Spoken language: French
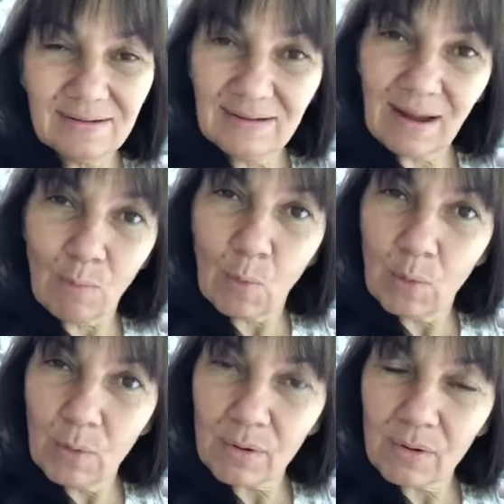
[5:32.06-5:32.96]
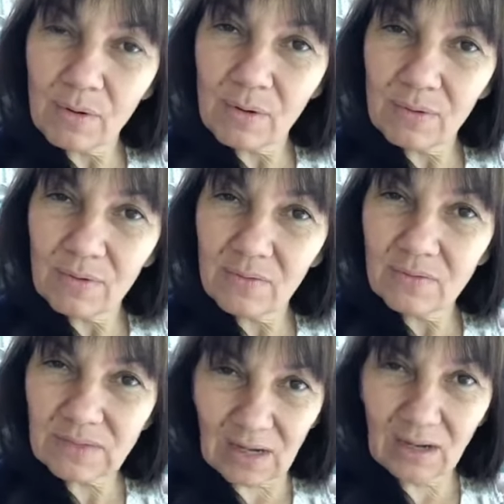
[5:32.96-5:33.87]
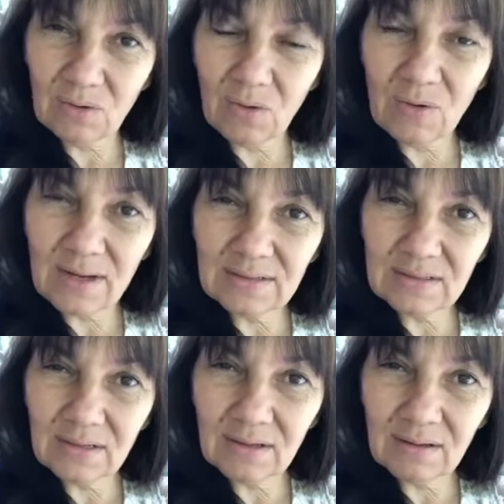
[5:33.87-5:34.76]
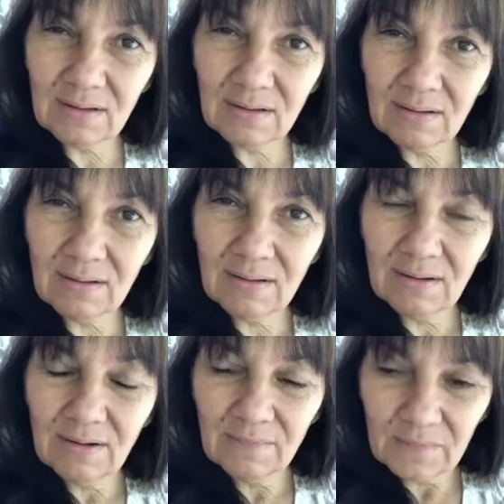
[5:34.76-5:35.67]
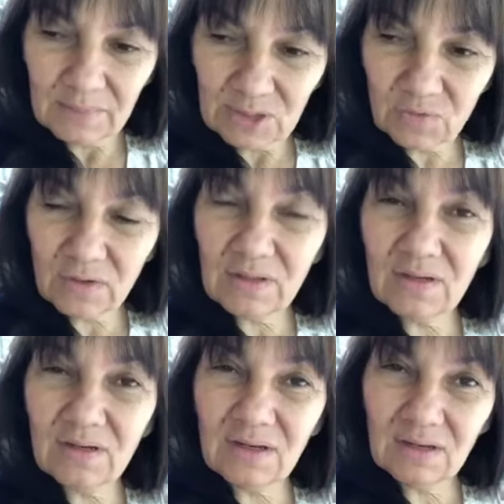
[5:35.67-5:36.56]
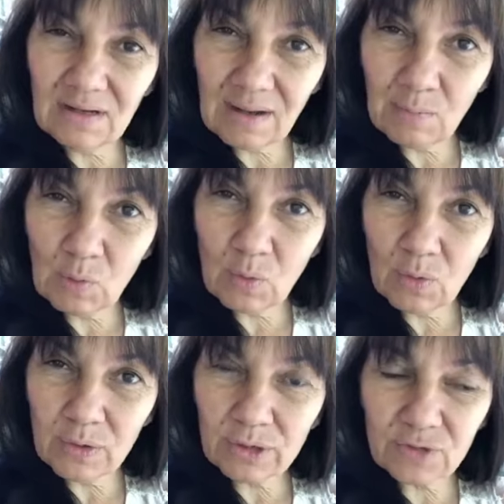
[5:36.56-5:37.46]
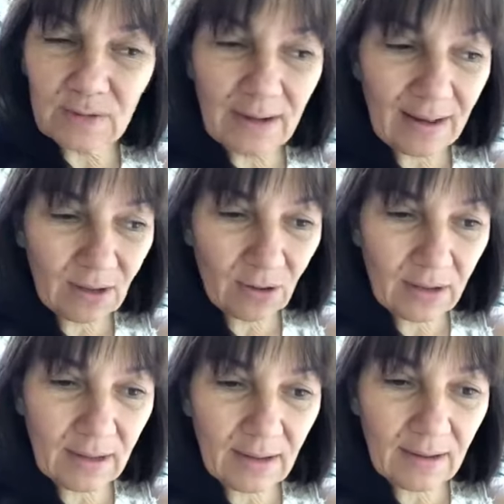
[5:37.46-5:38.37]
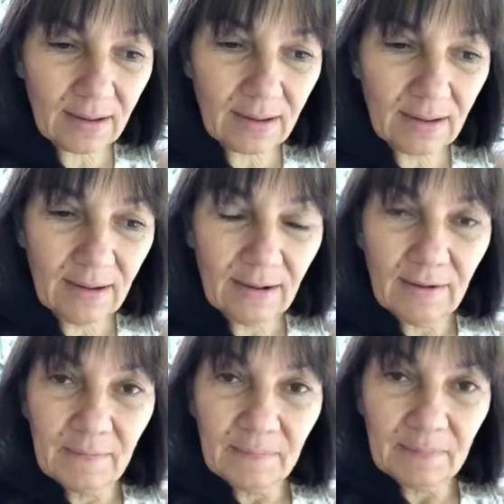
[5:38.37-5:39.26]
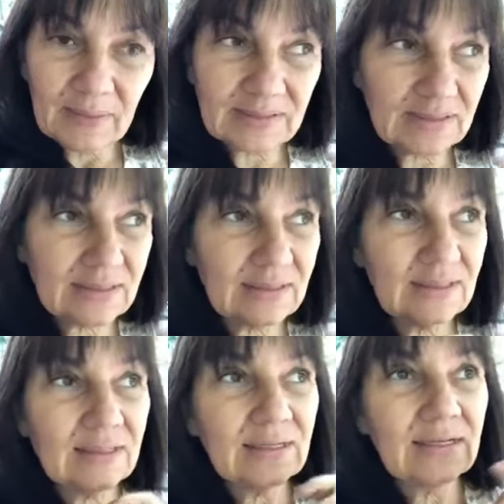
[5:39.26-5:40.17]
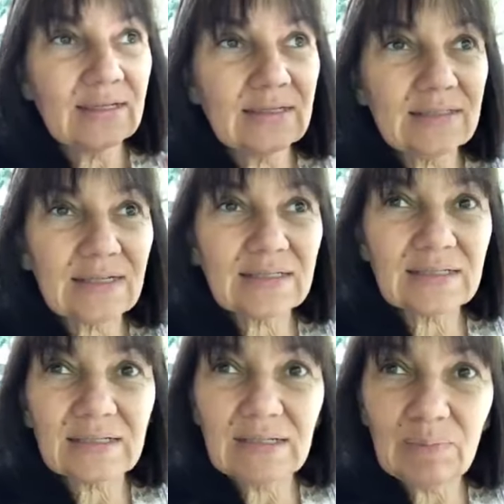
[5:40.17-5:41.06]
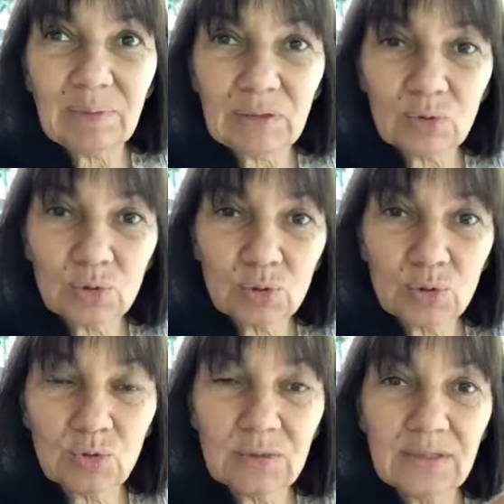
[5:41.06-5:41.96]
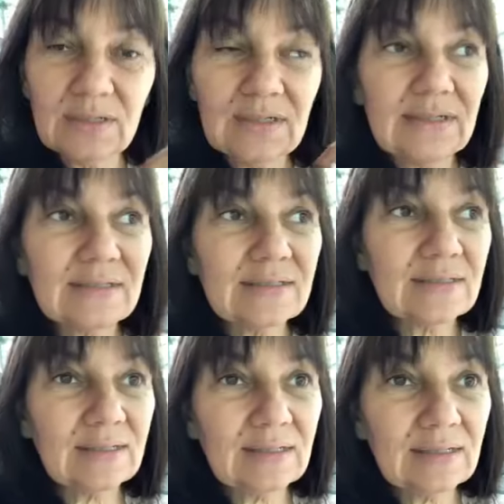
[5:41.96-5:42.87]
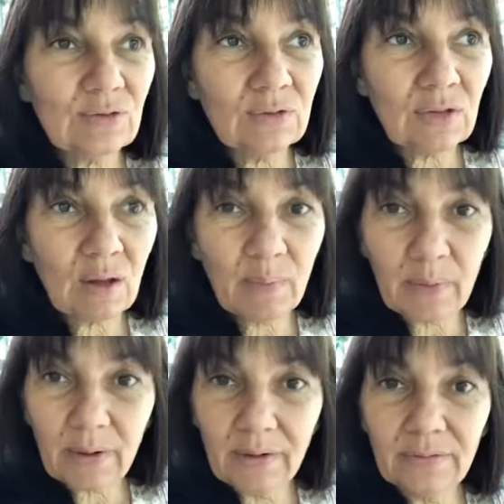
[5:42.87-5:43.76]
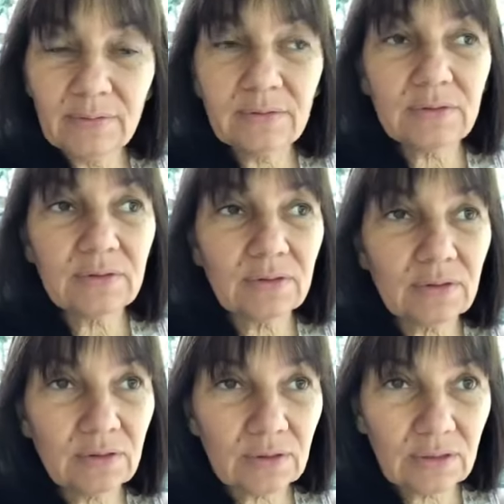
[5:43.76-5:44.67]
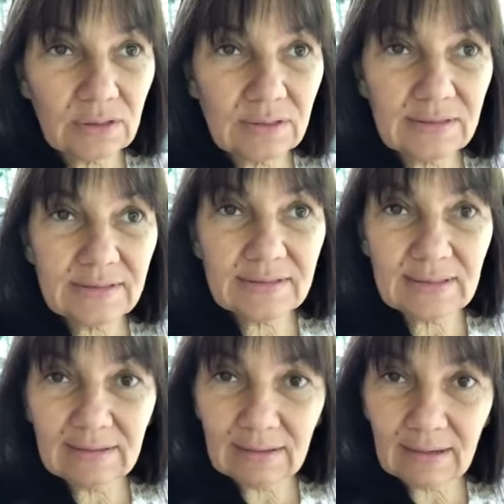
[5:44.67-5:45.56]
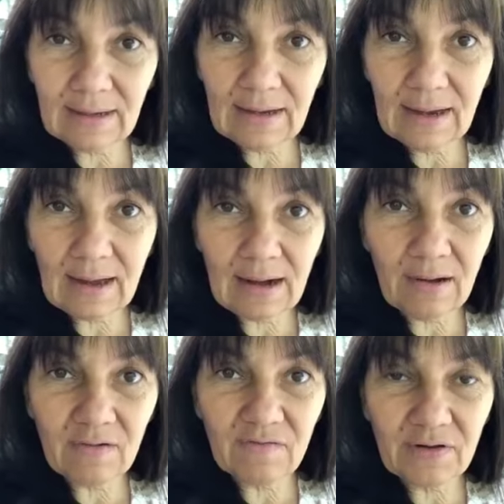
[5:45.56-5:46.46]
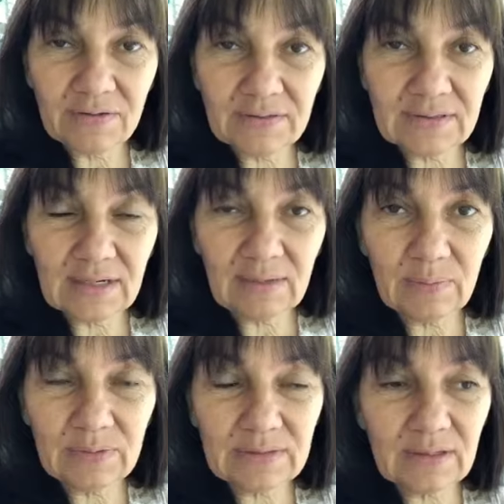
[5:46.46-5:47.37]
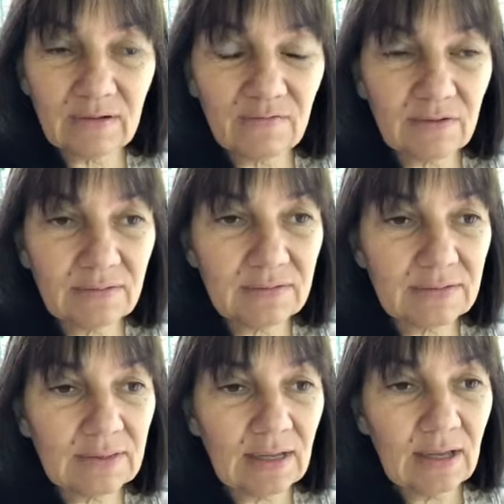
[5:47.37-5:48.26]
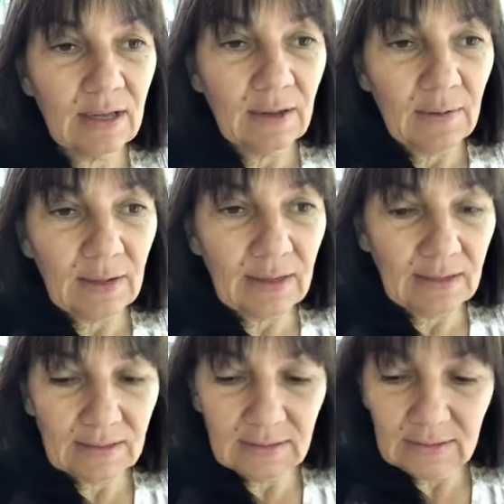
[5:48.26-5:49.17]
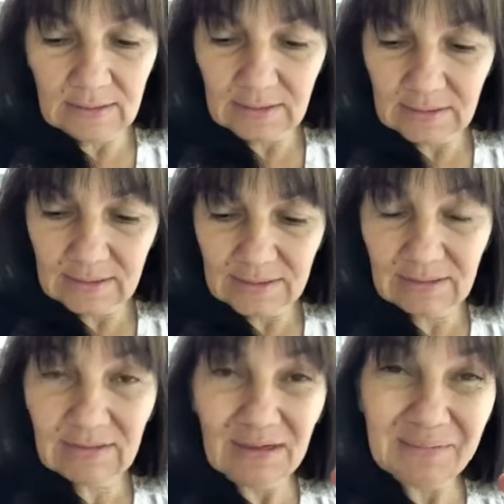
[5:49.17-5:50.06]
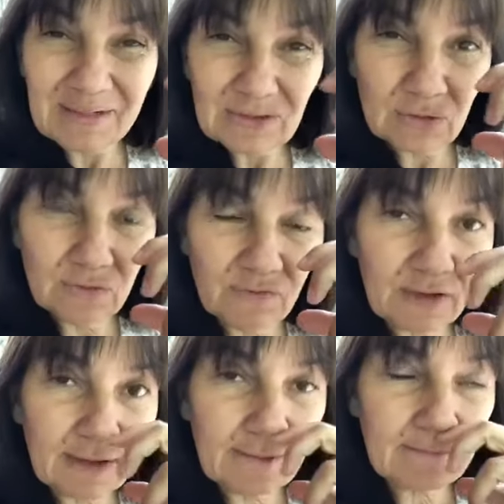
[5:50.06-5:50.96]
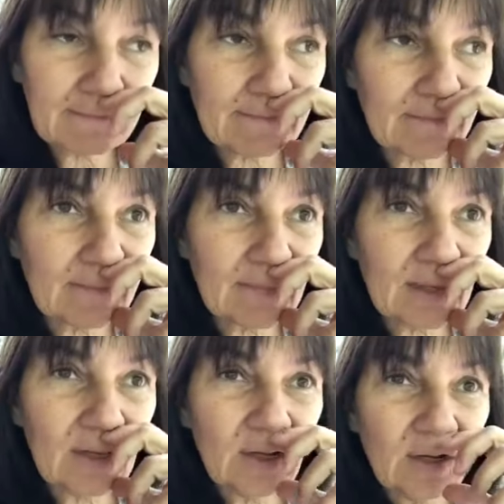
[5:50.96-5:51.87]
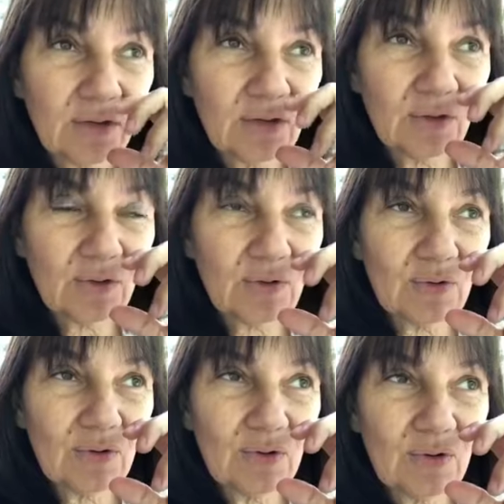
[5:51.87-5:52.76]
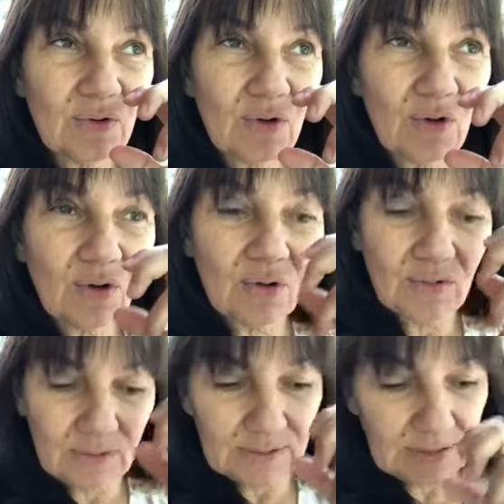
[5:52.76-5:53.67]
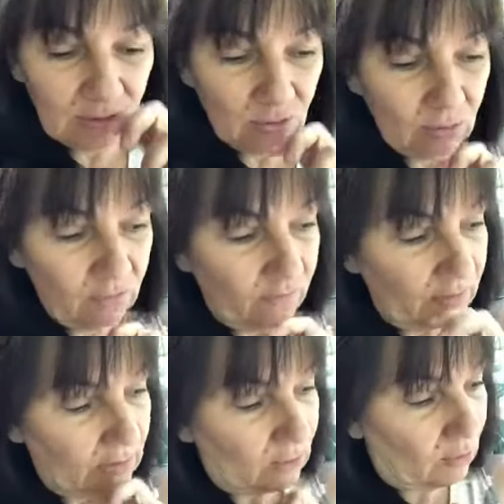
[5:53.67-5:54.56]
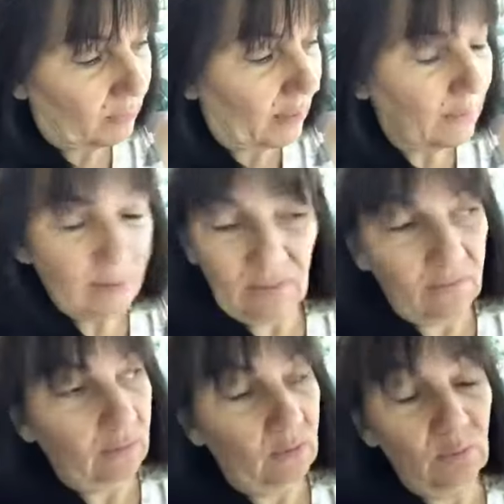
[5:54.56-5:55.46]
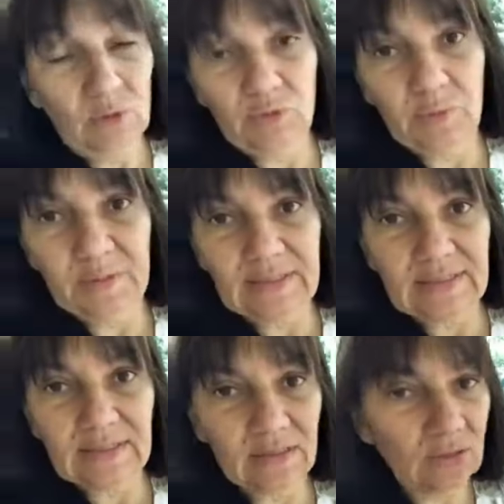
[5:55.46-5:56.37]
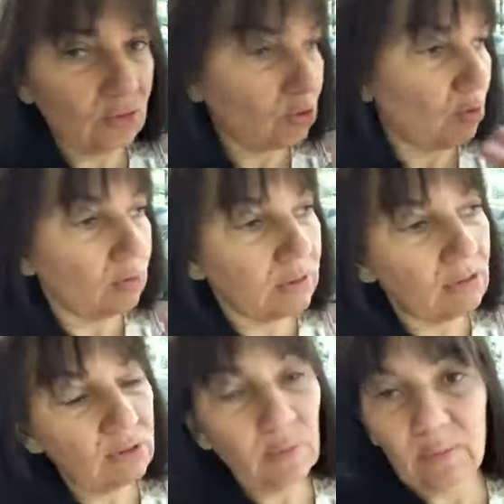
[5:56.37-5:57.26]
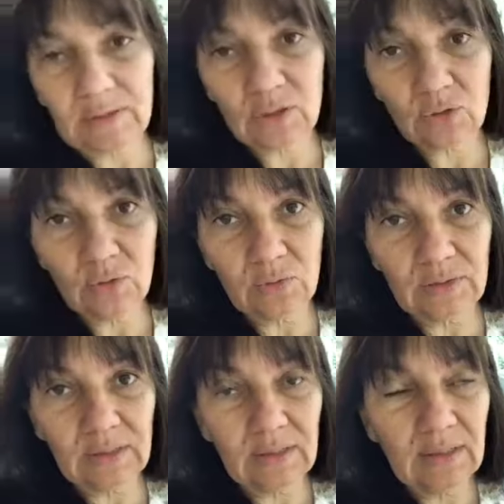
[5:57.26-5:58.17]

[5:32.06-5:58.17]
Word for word: de l'amour. Ça a l'air drôle à dire, hein? mais je vais lui donner de l'amour, je vais l'accueillir. Parce que c'est, ça se répète aujourd'hui, c'est une empreinte qui s'est créée à l'enfance, à la petite enfance, et c'est tellement souffrant que c'est ça qu'on fait, c'est qu'on le prend, puis qu'on. Moi, je veux pas sentir ça. on tasse pour mettre ça de côté.